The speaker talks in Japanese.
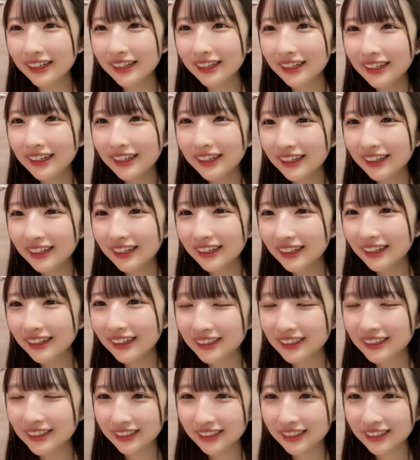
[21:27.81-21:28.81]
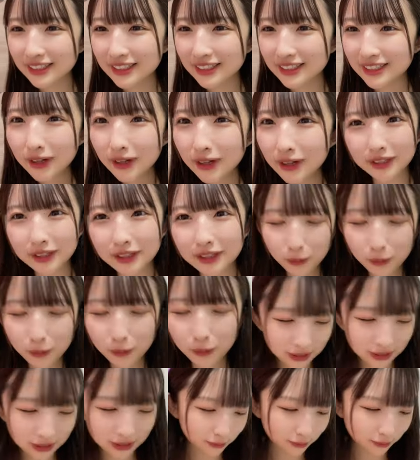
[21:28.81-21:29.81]
そういいわね
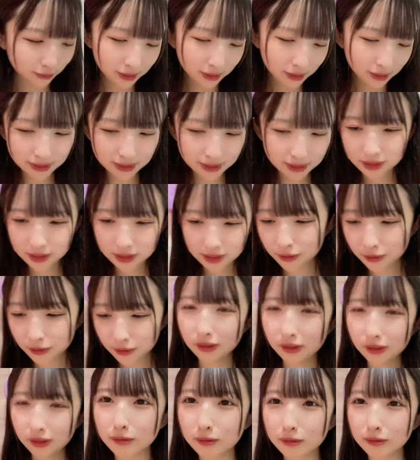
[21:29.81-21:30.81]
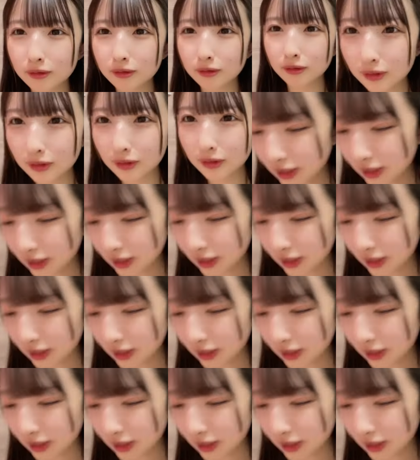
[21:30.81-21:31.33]
確かに可愛いイメー